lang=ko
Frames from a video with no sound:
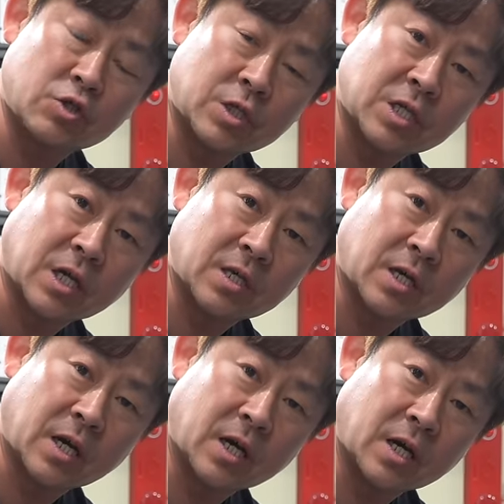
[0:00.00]
수 있지
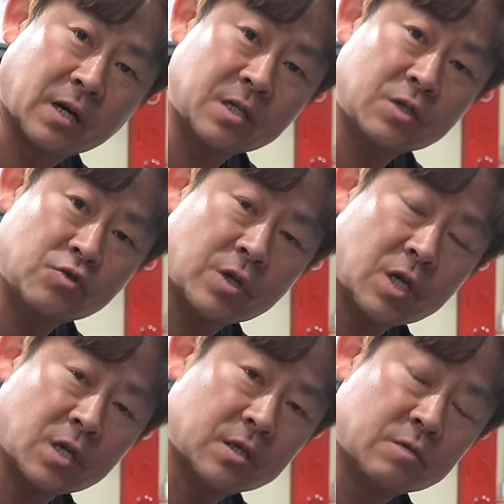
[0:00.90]
않을까 흙기
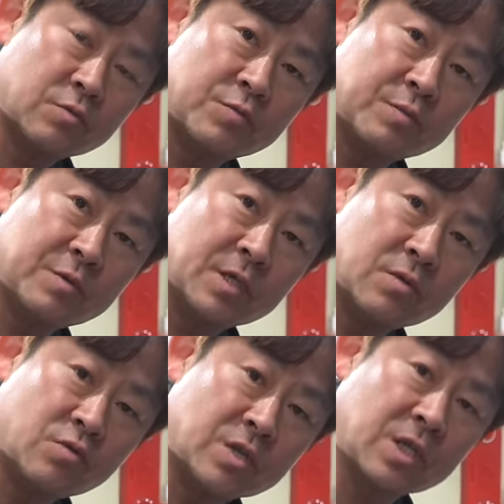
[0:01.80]
중에 이런 부품이
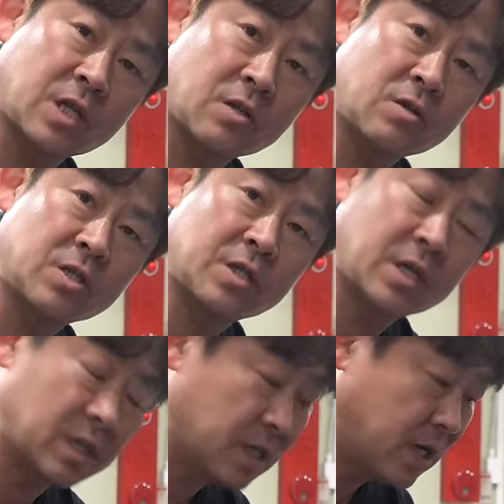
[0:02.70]
혹시나 떨어질 게
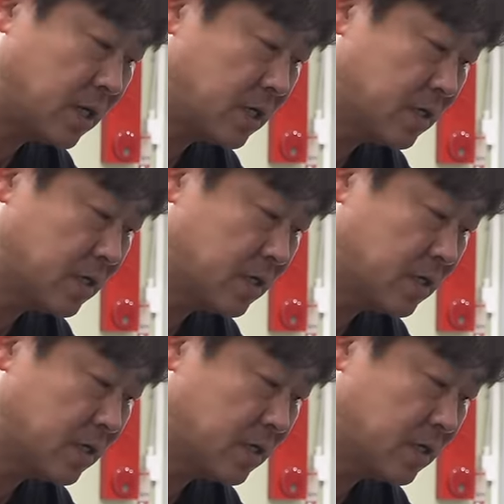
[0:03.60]
있나?